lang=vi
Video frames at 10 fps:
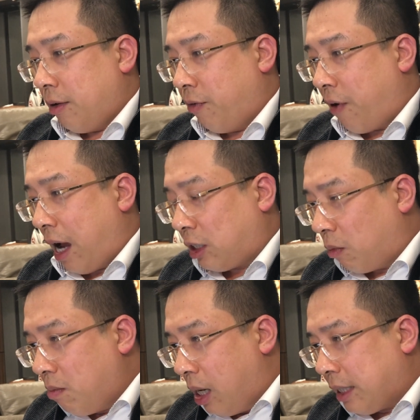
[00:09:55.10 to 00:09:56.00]
và
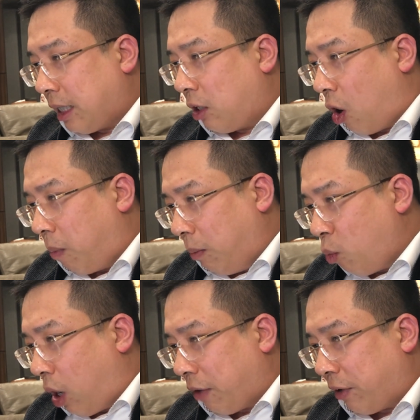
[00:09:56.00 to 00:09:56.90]
trong 10 giây đó bắt
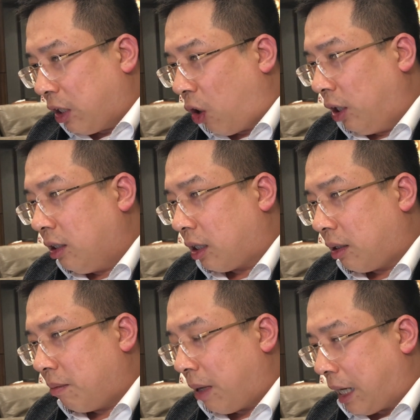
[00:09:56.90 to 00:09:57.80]
buộc anh phải nói được
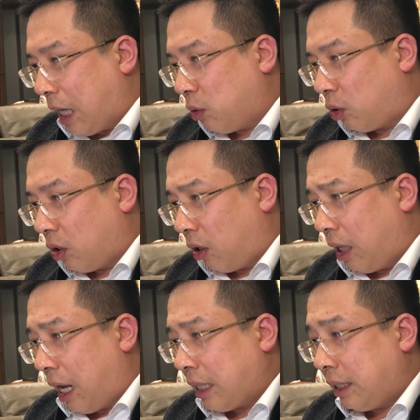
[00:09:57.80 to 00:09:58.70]
mà cái chúng tôi gọi
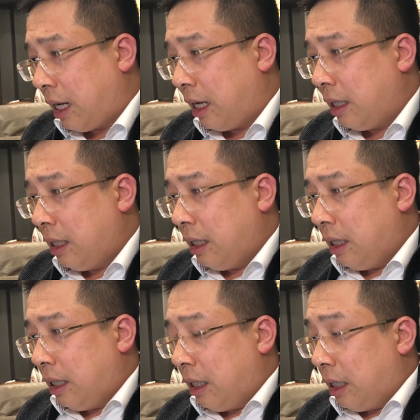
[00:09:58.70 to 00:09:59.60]
là gì ạ
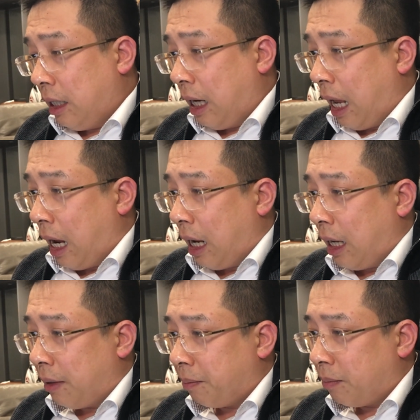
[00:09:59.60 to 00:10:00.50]

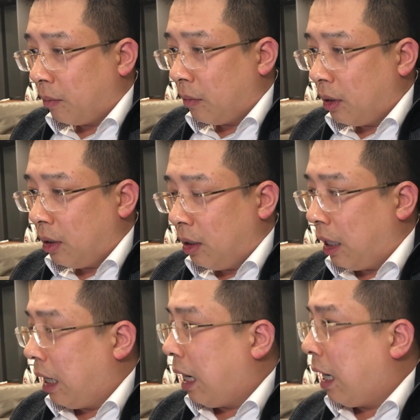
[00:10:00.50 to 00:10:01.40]
là
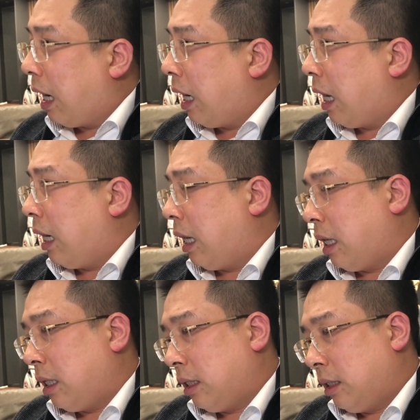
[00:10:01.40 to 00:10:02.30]
là là là là là,
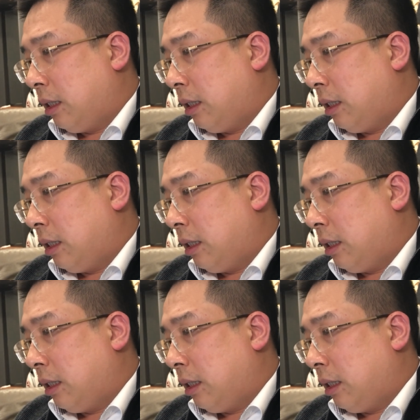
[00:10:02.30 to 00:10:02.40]
là